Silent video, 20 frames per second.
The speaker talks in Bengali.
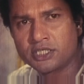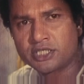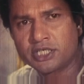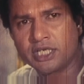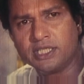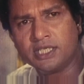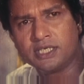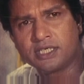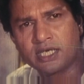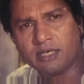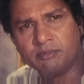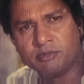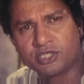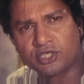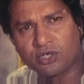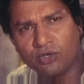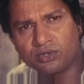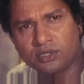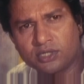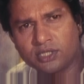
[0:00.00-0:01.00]
সেদিন কি
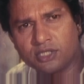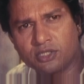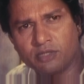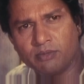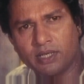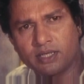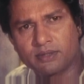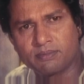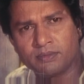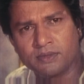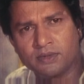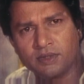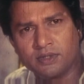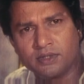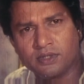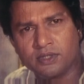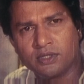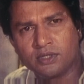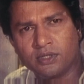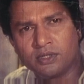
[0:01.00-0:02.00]
সত্যি আমি তোমার
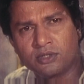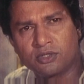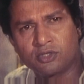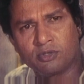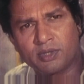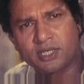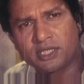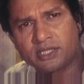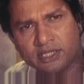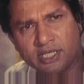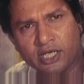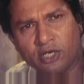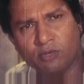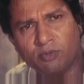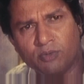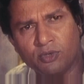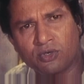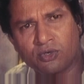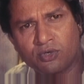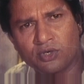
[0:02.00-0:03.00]
তোমার দেহ
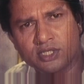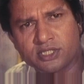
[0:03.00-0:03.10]
ভোগ